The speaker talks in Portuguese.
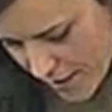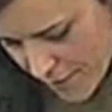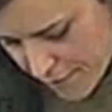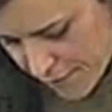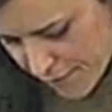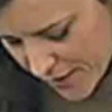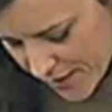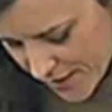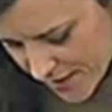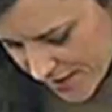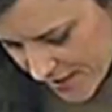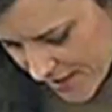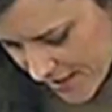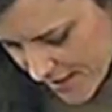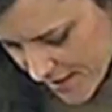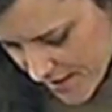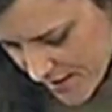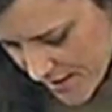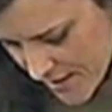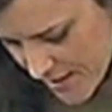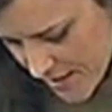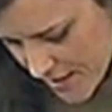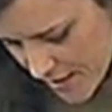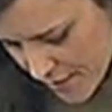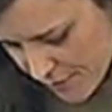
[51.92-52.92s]
afetar
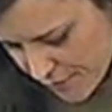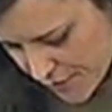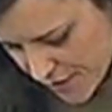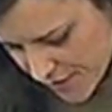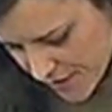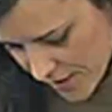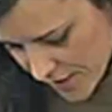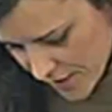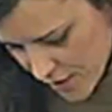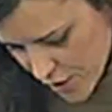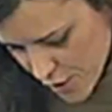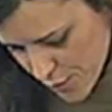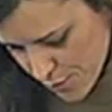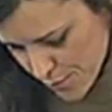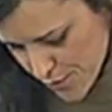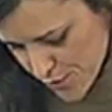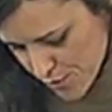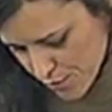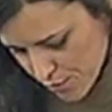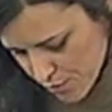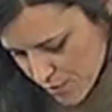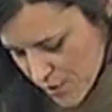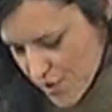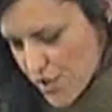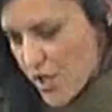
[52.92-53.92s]
a vida das
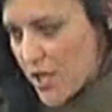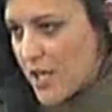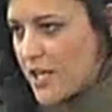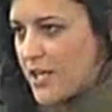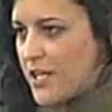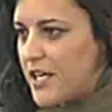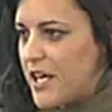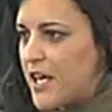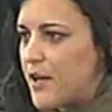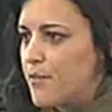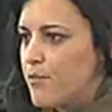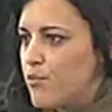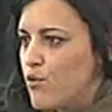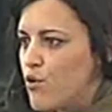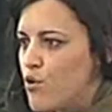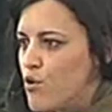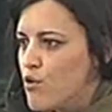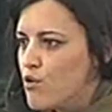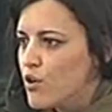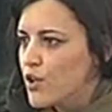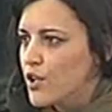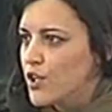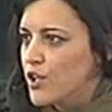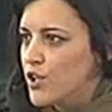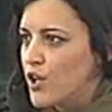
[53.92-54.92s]
pessoas. E é bom
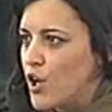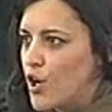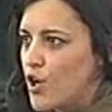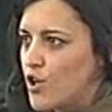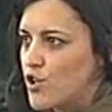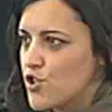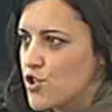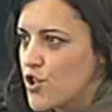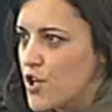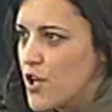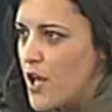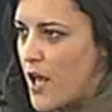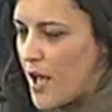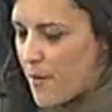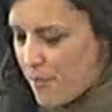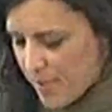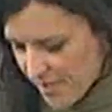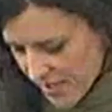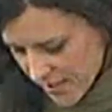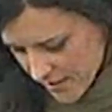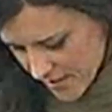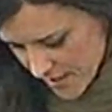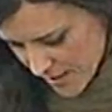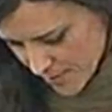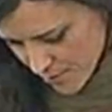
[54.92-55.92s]
que nós
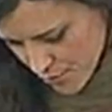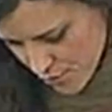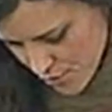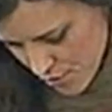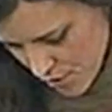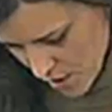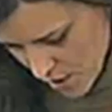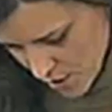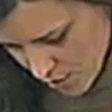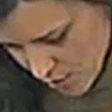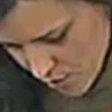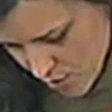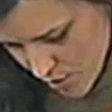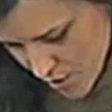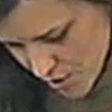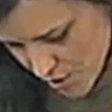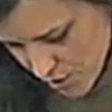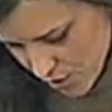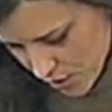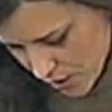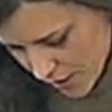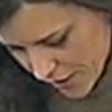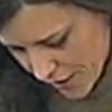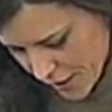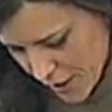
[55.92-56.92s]
aprendamos com a
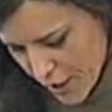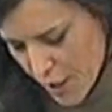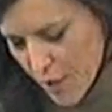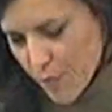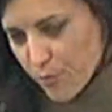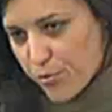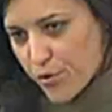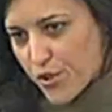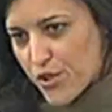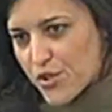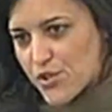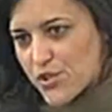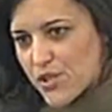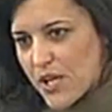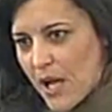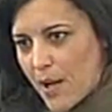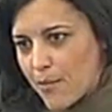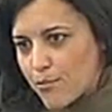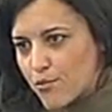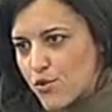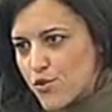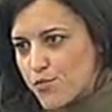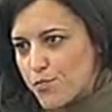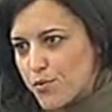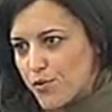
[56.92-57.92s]
história. Por isso,
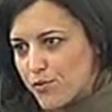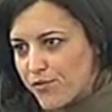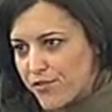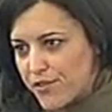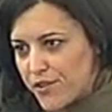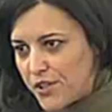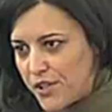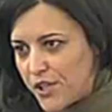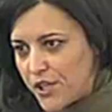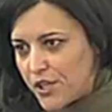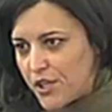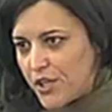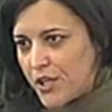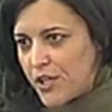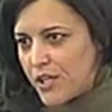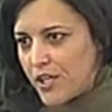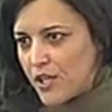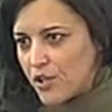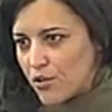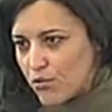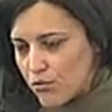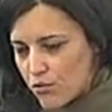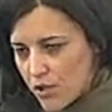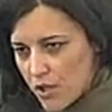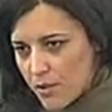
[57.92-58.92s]
cabe-nos prevenir e
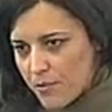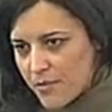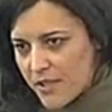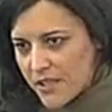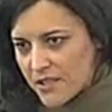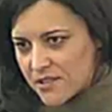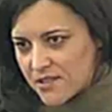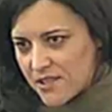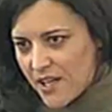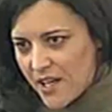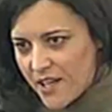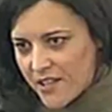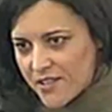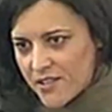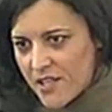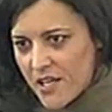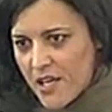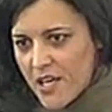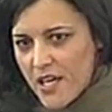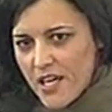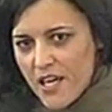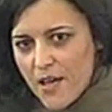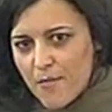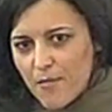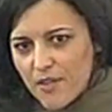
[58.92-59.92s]
regulamentar. E em